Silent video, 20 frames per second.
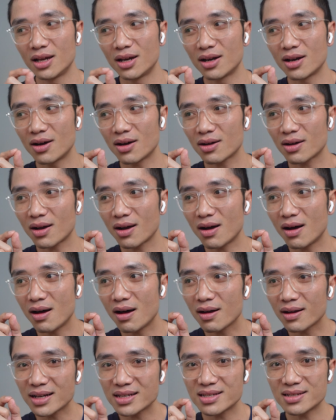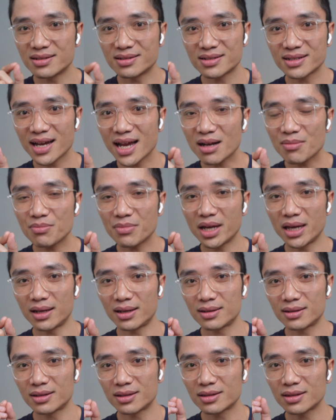nó có cái sự khác
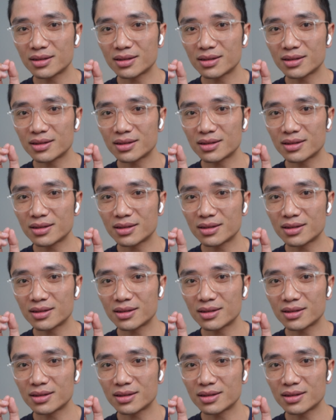biệt